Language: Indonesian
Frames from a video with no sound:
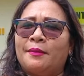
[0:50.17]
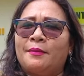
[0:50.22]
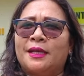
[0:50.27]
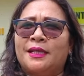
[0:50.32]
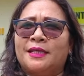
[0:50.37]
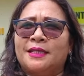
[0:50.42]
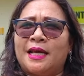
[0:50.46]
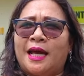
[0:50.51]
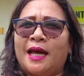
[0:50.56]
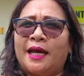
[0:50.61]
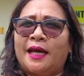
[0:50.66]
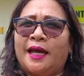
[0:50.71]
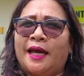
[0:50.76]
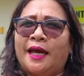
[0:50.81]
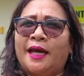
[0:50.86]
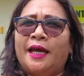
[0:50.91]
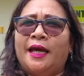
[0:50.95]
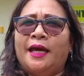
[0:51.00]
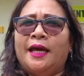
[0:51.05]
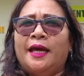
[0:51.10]
Kabupaten
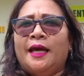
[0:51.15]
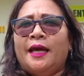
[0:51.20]
Jahe